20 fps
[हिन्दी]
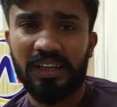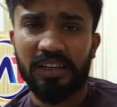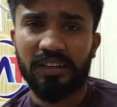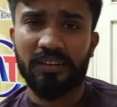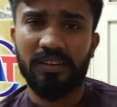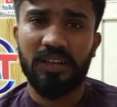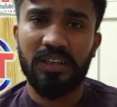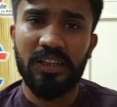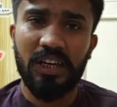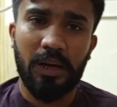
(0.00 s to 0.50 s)
कलर
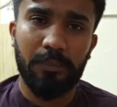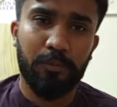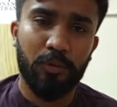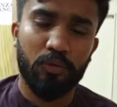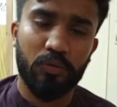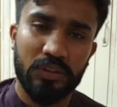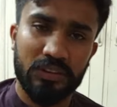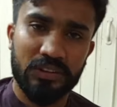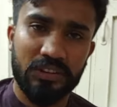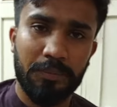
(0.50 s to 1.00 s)
के लिए आप
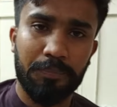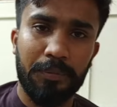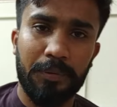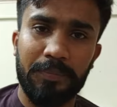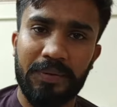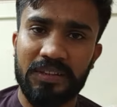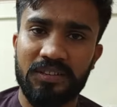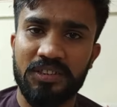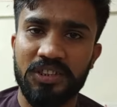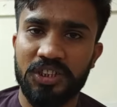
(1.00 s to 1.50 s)
लोग व्हाट्सअप
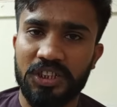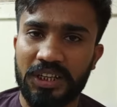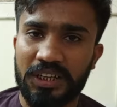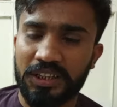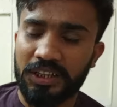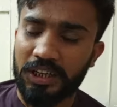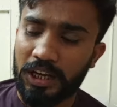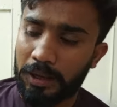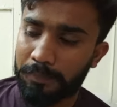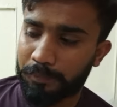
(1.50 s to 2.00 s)
पे मैसेज
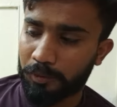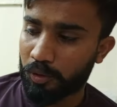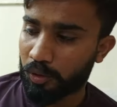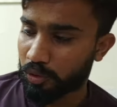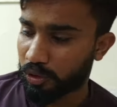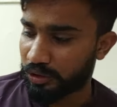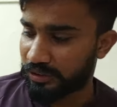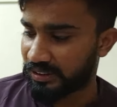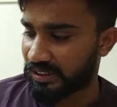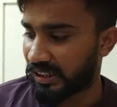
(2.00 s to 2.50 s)
करेंगे आप
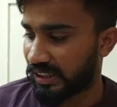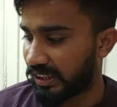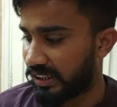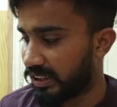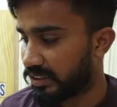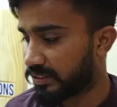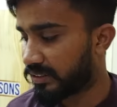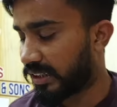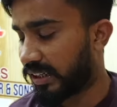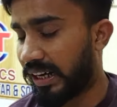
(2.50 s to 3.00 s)
लोगों को इसके
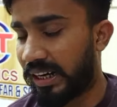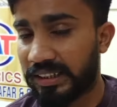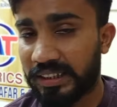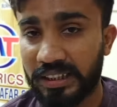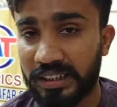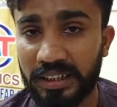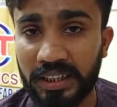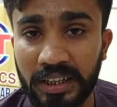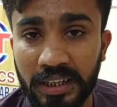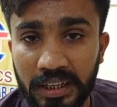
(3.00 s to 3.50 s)
कलर दिखा
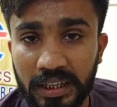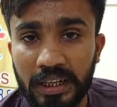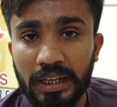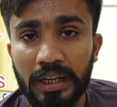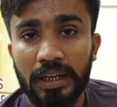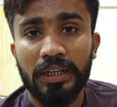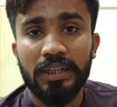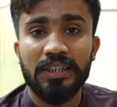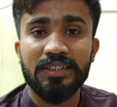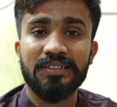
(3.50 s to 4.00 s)
देंगे
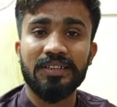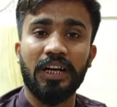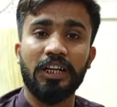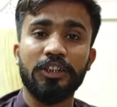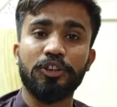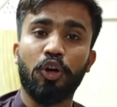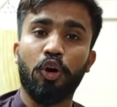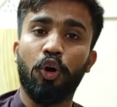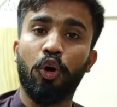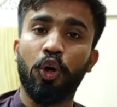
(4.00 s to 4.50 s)

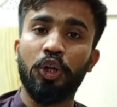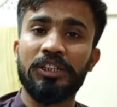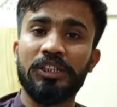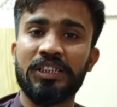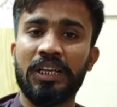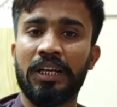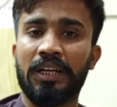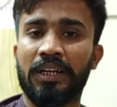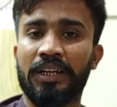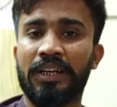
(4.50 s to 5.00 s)
इसका जो
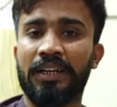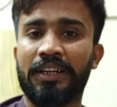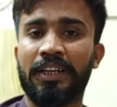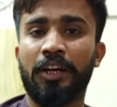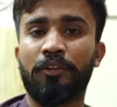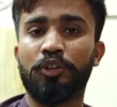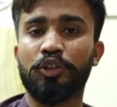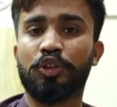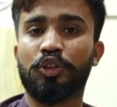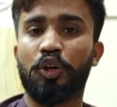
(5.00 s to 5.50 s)
होलसेल रेट
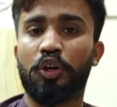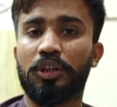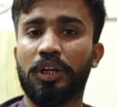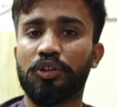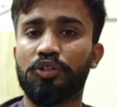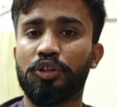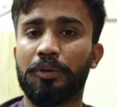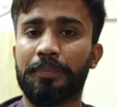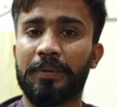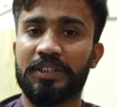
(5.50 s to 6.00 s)
है वो
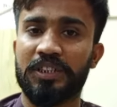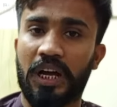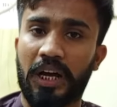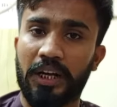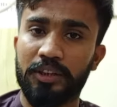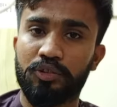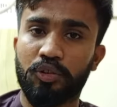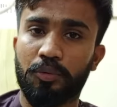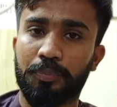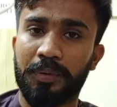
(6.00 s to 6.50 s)
चौदह सौ
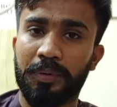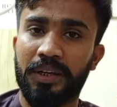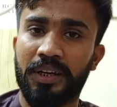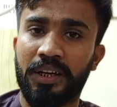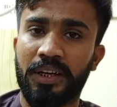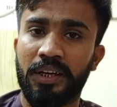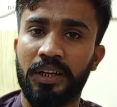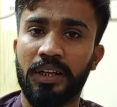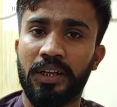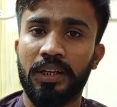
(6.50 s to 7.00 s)
पचास रुपये
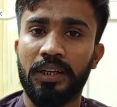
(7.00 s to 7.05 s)
है